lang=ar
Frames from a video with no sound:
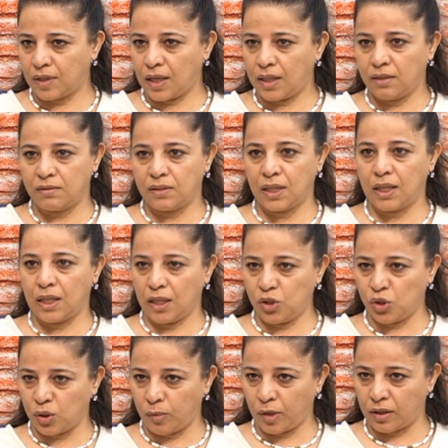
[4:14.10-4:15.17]
هالإنسانة
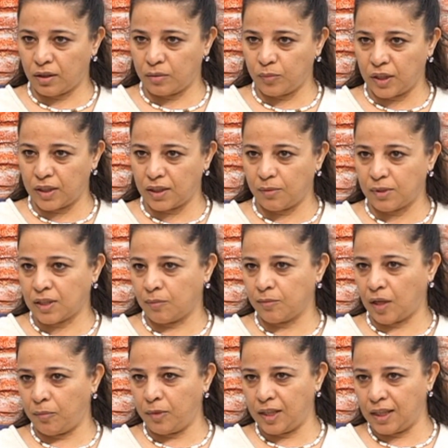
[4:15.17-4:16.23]
عايشة برا بيتي بس عم
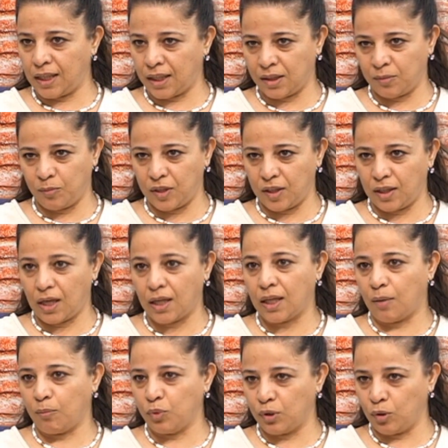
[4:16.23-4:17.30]
تعمل لي الخدمة اللي
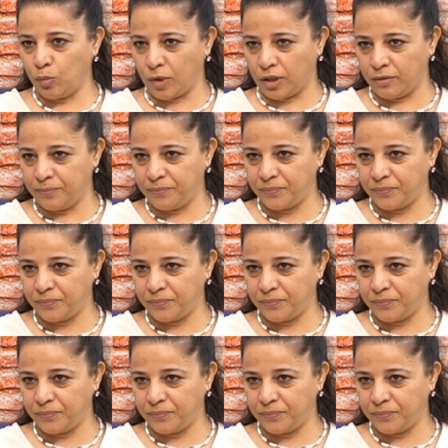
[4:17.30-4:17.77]
أنا عم بطلبها